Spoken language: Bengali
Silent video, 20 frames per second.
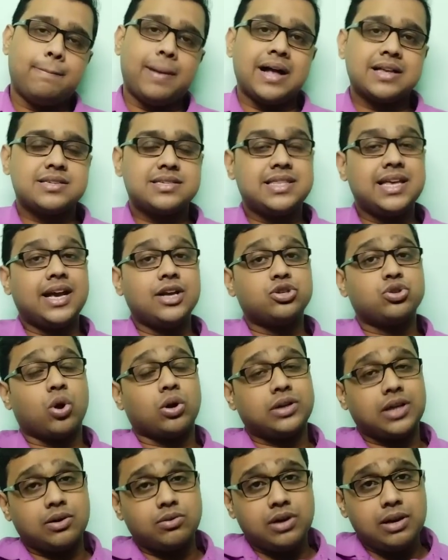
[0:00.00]
পাঁচ থেকে
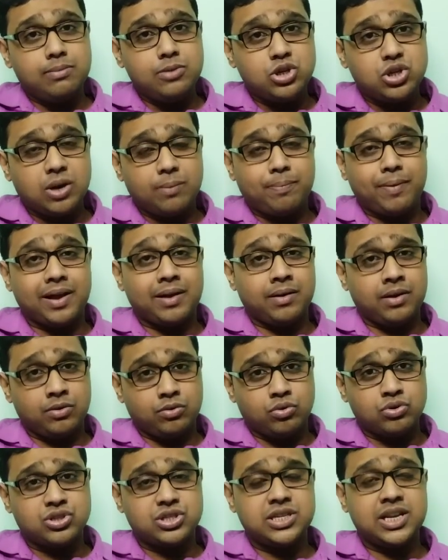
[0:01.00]
ছটা করে বিষয়
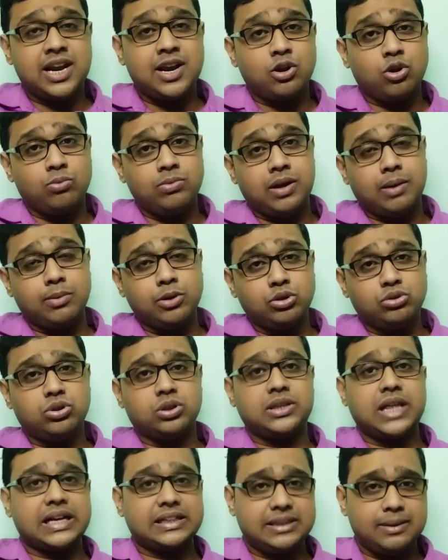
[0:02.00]
কোশ্চেন এরকম ডবল
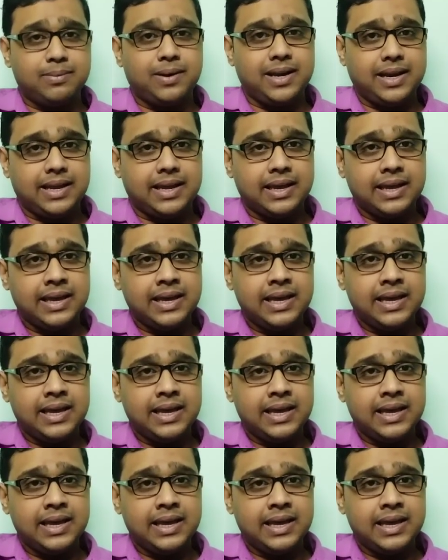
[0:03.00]
উত্তর থাকতে পারে